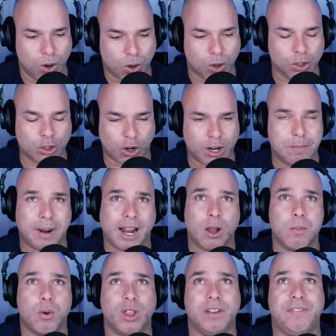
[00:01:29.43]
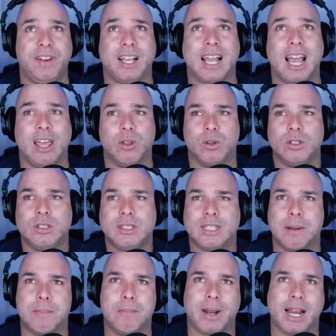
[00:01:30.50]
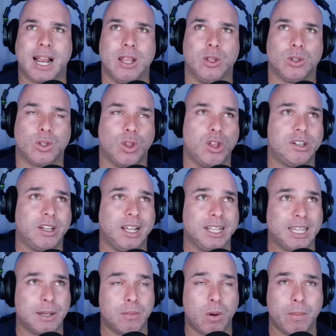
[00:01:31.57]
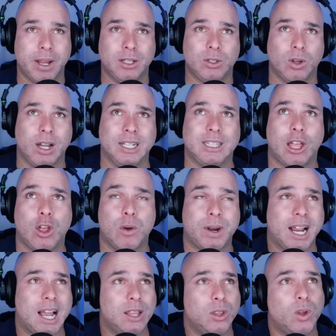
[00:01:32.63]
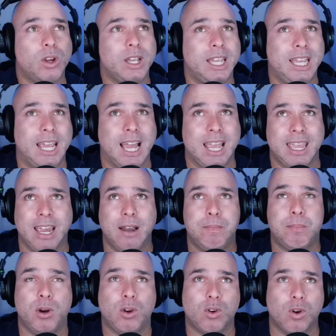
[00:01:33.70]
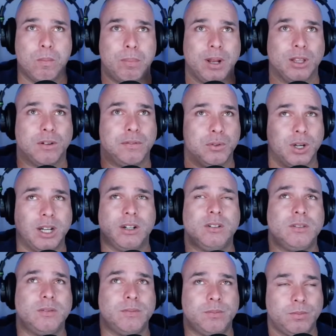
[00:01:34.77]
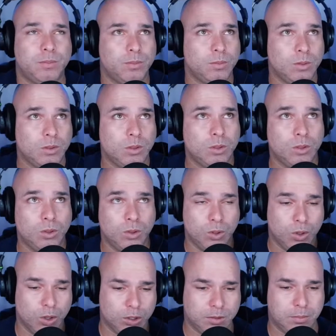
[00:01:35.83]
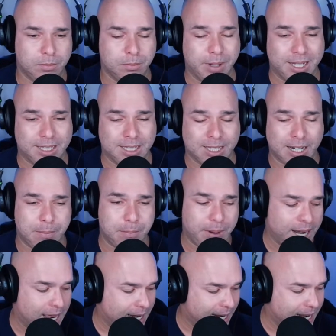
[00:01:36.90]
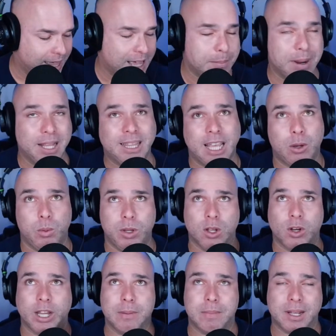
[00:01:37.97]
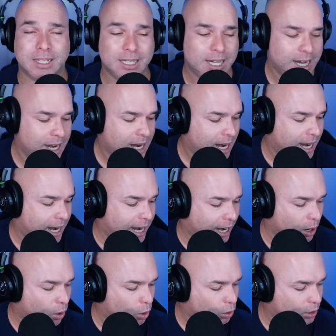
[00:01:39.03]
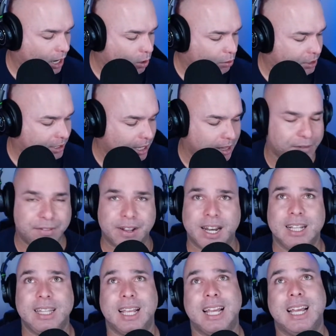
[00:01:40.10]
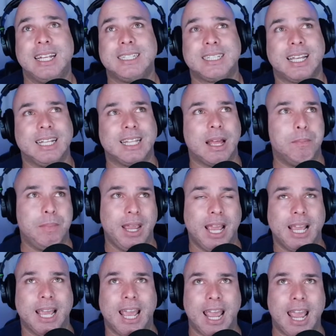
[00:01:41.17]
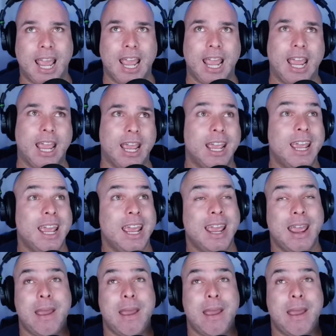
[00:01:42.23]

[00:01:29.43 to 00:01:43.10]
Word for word: los controles bregados modificados, están bregando todo eso en este momento, han estado bregando y ayer por completo fueron 23 mil alegadamente y cuidado que más. Eh, otra cosita diferente es que también eh,